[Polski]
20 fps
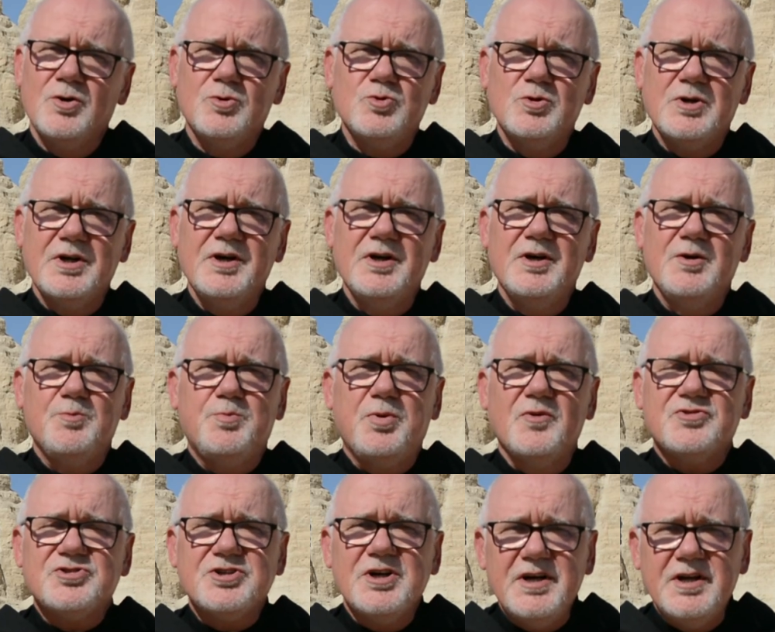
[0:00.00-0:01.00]
które
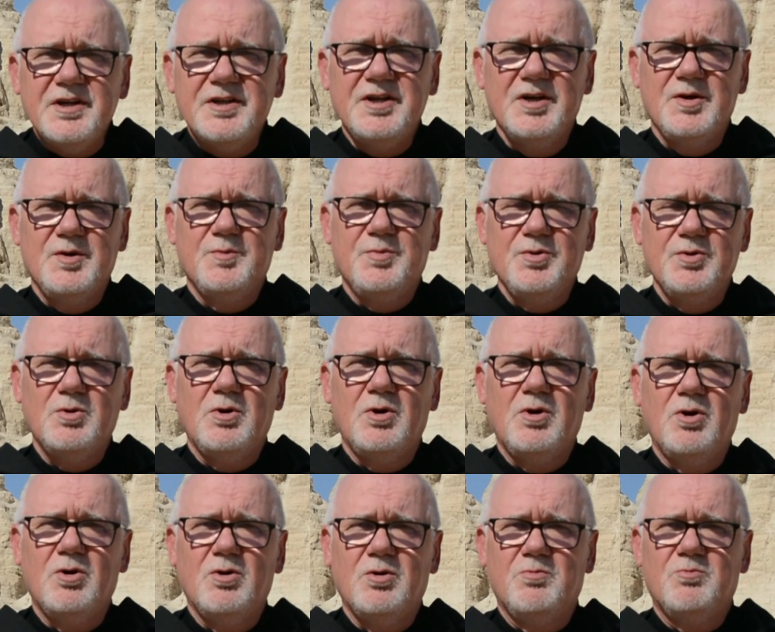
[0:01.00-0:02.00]
powszechnie
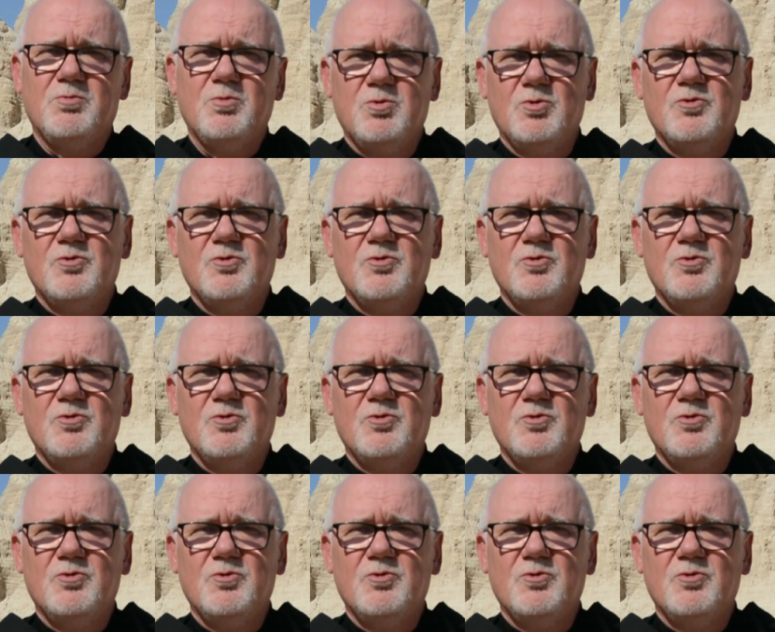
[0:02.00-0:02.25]
było